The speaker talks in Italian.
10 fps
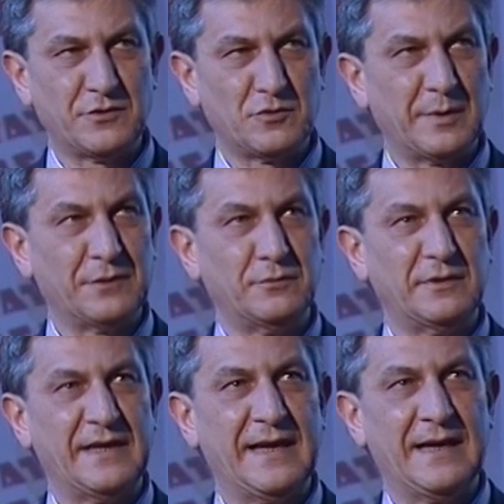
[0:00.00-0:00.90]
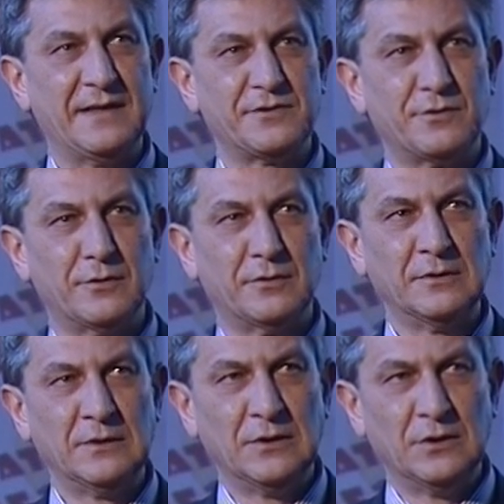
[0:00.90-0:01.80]
soprattutto ideali,
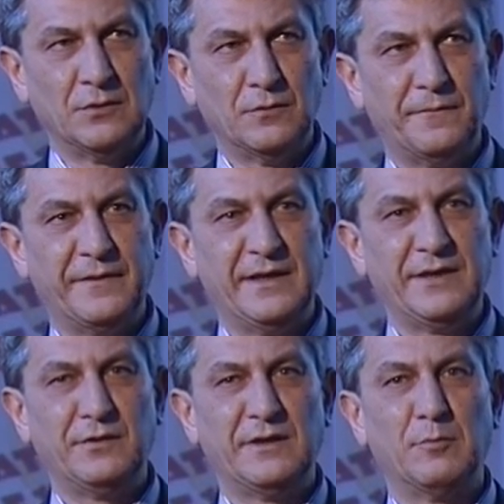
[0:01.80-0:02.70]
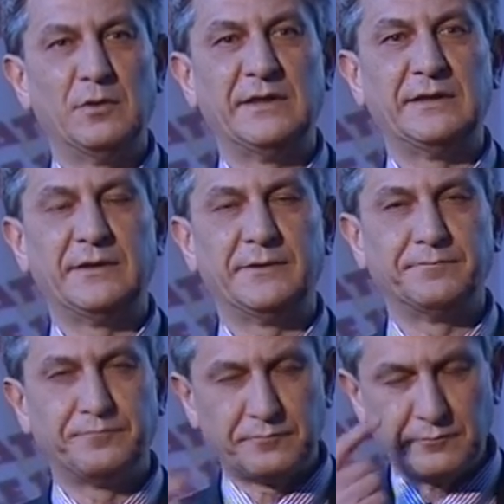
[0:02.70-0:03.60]
sono un filino indeboliti.
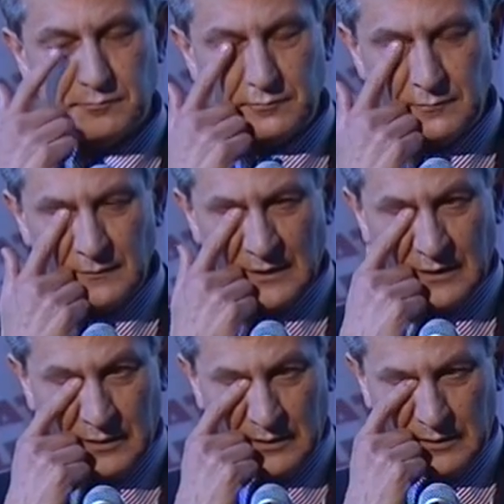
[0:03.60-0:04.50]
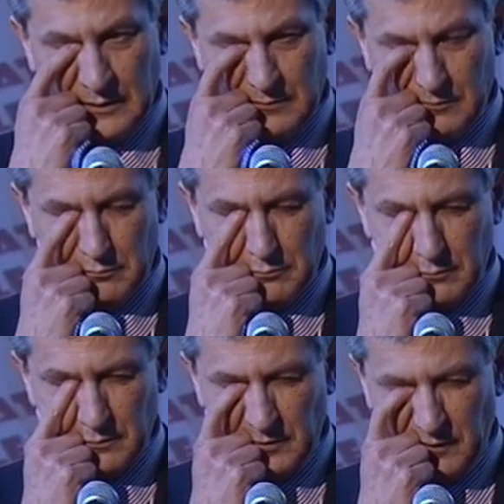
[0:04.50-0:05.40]
E
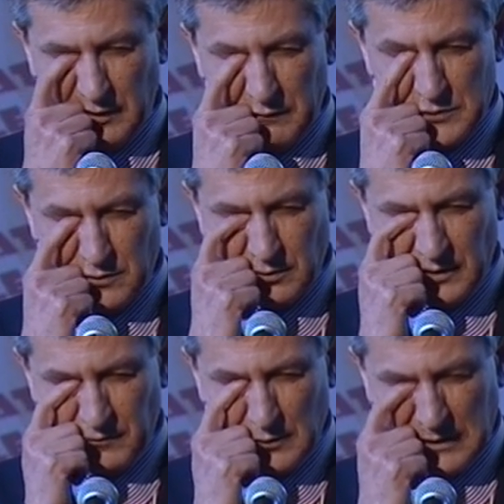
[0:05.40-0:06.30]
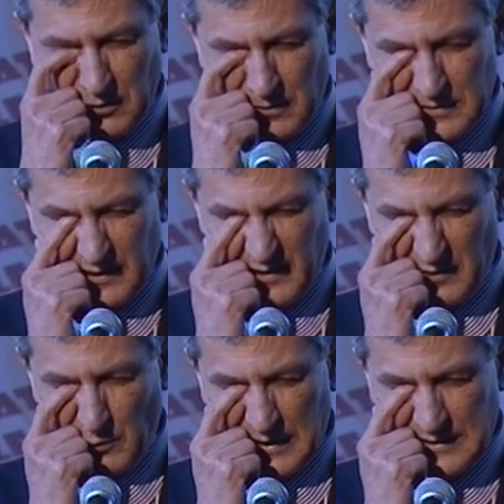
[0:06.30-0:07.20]
io volevo solo dirvi una cosa che è
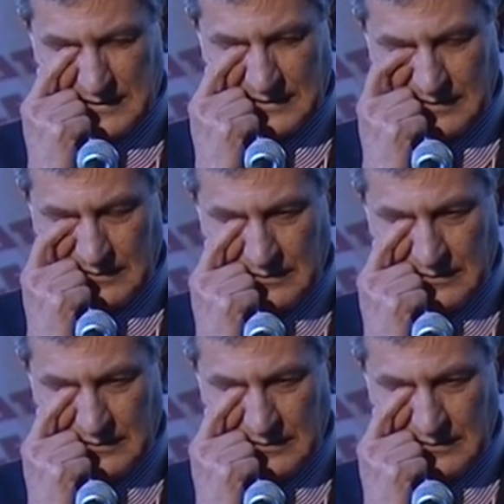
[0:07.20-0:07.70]
questa,